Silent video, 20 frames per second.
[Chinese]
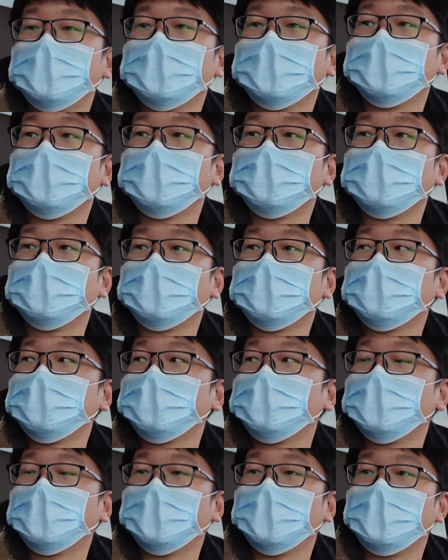顶配倒给
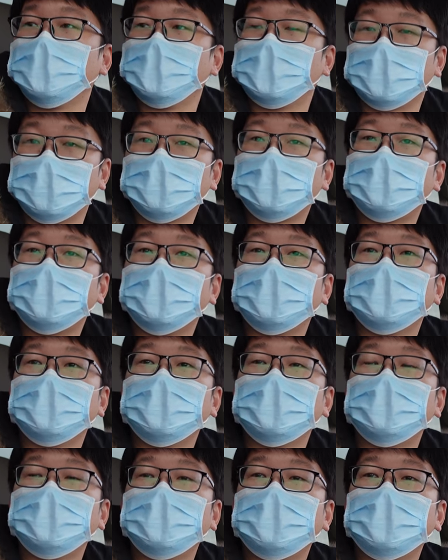不了太大优惠。对，
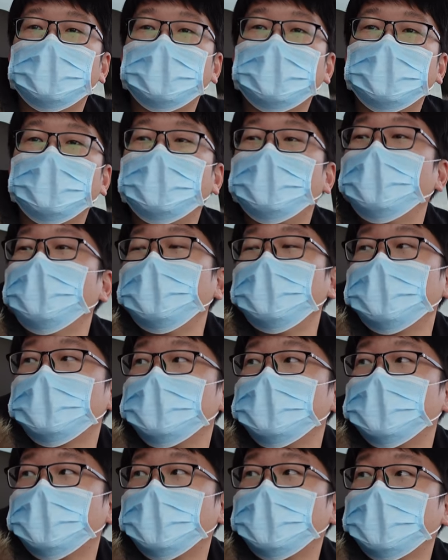因为我问了
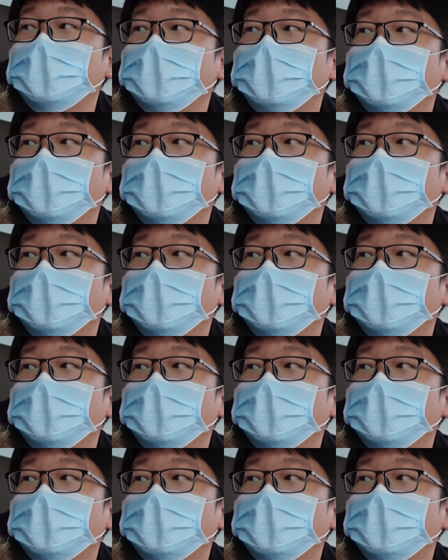几家店